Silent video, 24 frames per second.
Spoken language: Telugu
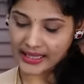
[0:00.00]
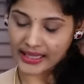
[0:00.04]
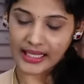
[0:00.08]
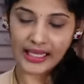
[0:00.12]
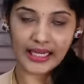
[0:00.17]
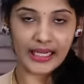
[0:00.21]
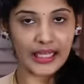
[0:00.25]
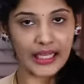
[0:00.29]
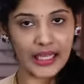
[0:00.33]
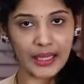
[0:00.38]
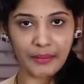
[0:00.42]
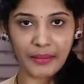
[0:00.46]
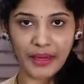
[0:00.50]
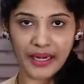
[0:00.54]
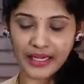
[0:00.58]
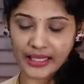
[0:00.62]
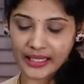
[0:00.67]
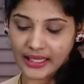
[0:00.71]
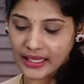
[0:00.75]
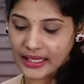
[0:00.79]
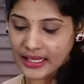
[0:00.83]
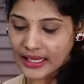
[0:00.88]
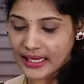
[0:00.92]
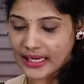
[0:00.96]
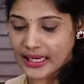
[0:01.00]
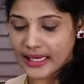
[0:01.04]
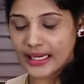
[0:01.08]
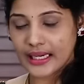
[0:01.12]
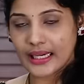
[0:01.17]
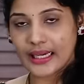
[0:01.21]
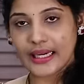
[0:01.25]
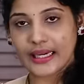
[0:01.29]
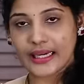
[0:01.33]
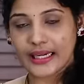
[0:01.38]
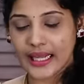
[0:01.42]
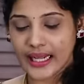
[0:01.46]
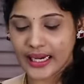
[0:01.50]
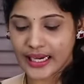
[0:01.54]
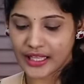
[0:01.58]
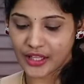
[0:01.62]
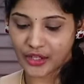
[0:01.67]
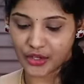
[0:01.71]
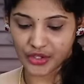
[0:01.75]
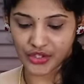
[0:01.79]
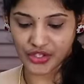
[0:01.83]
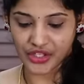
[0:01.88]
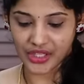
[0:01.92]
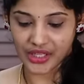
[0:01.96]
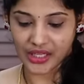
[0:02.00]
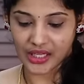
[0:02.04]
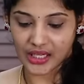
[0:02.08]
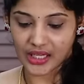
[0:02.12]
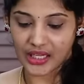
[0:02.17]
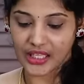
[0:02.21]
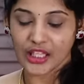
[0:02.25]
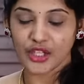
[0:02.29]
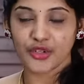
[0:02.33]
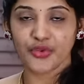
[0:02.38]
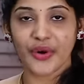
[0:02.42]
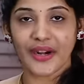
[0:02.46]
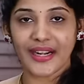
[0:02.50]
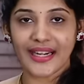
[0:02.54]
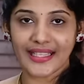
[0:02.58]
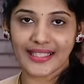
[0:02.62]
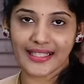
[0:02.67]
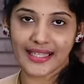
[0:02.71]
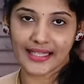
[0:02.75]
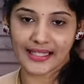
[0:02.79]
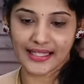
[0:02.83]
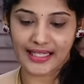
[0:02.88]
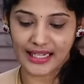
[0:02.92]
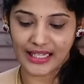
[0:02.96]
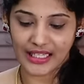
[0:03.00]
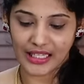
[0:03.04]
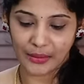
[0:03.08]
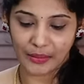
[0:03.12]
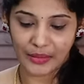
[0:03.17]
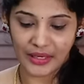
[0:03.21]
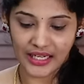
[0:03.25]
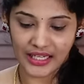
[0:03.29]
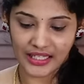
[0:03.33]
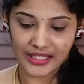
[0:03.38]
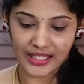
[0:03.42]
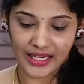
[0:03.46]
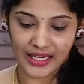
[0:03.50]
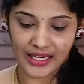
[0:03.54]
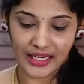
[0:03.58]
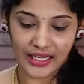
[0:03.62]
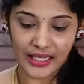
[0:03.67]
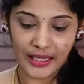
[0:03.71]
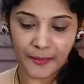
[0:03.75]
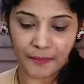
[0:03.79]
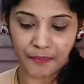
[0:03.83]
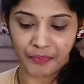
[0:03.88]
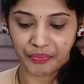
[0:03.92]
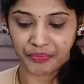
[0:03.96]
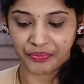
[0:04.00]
దీనికి మనకి లిడ్ అనేది వచ్చింది ఇది ట్వంటీ సిక్స్ సెంటీమీటర్స్ అండి